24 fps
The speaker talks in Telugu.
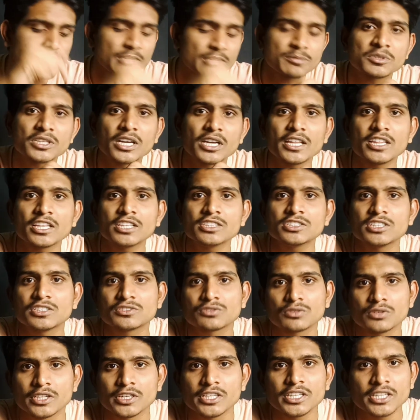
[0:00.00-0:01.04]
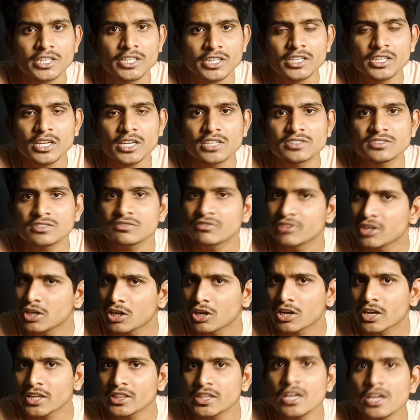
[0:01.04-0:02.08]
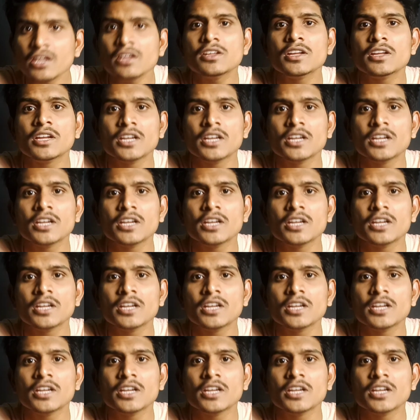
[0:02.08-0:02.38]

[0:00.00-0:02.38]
సబ్స్క్రైబ్ అయితే చేసుకోండి ఇంకెందుకు ఆలస్యం వీడియోలోకి అయితే